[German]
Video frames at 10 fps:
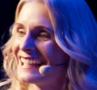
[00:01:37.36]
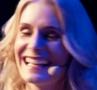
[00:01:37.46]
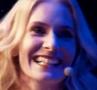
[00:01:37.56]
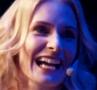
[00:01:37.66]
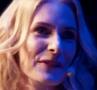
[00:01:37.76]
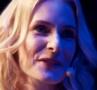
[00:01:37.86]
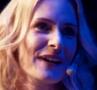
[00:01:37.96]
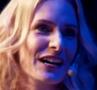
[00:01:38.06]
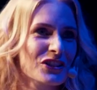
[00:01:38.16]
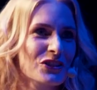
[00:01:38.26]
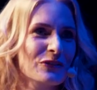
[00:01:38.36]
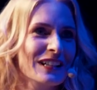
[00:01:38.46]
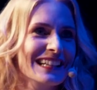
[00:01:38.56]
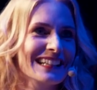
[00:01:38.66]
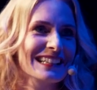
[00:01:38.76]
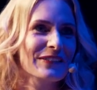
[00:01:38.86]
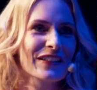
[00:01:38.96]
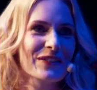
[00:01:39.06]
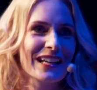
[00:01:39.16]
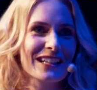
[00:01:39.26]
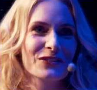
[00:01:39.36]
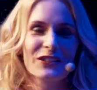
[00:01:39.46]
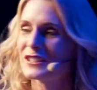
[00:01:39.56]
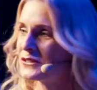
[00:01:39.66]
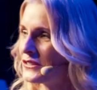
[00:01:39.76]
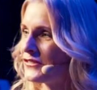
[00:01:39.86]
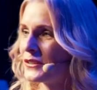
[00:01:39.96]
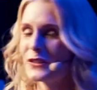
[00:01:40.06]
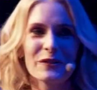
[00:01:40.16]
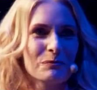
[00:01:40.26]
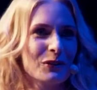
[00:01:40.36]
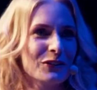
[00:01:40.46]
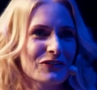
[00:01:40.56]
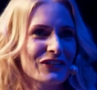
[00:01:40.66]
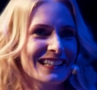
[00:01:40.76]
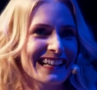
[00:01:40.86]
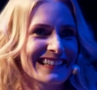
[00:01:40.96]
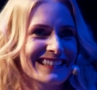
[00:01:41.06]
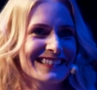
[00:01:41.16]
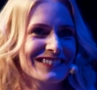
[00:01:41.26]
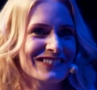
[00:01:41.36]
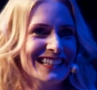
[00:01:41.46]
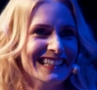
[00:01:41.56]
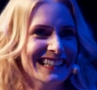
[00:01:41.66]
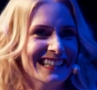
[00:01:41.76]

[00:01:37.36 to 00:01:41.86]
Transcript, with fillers: Ich habe es mir auch schon überlegt, aber es wäre natürlich gut für uns, blöd für den Rest irgendwie.